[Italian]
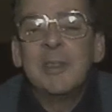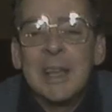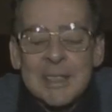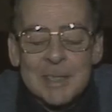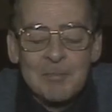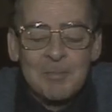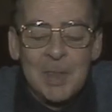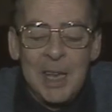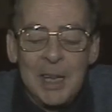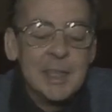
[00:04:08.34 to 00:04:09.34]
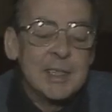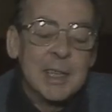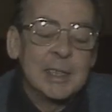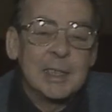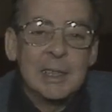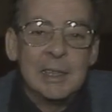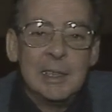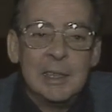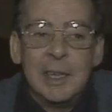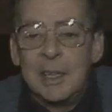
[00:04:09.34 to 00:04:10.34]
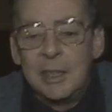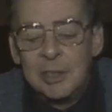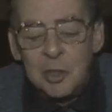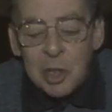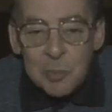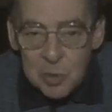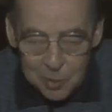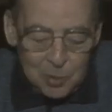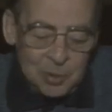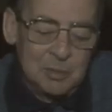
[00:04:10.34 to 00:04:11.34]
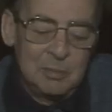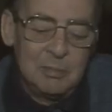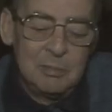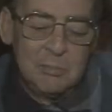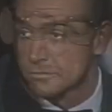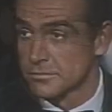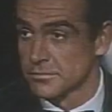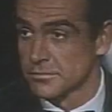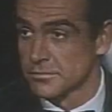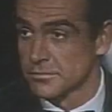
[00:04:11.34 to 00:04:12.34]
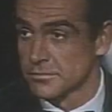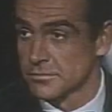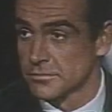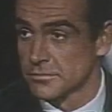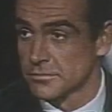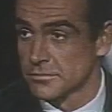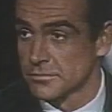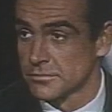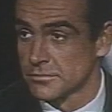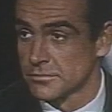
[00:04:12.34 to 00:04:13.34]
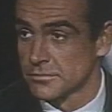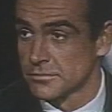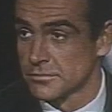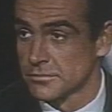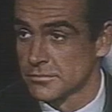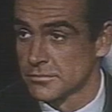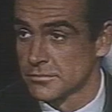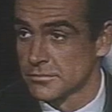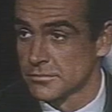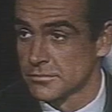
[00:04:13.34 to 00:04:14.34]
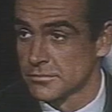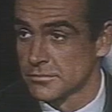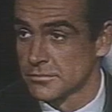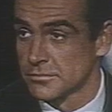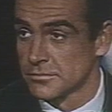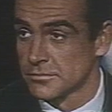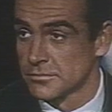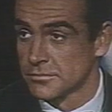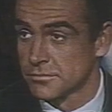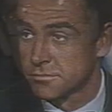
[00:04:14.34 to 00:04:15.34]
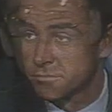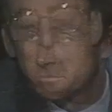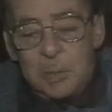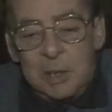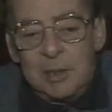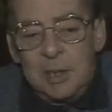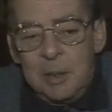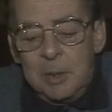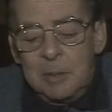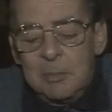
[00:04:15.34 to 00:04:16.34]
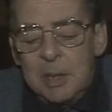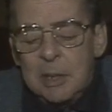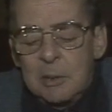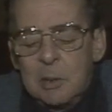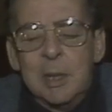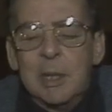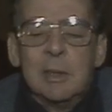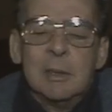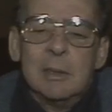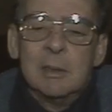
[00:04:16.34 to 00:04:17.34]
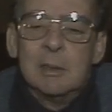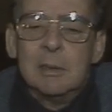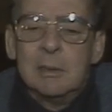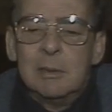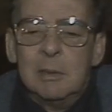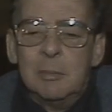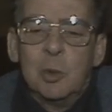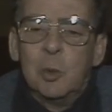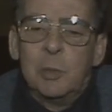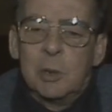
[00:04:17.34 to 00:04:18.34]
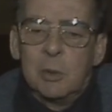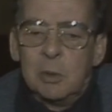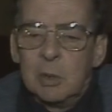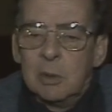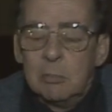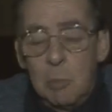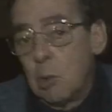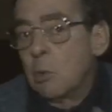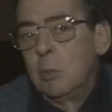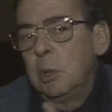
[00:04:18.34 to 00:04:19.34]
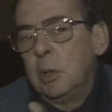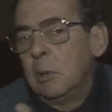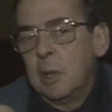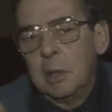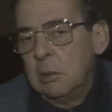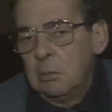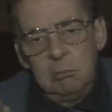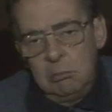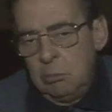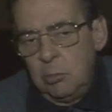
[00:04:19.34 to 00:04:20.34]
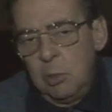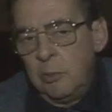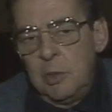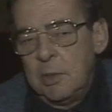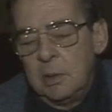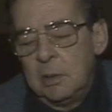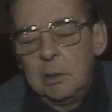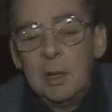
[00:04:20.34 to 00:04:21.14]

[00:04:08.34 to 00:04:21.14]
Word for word: frase è iniziata l'era di James Bond, di Sean Connery, per meglio dire. Lui chiese prima di vedermi, ma com'è eh, il mio doppiatore? Oh, come te, guarda, il tuo fisico.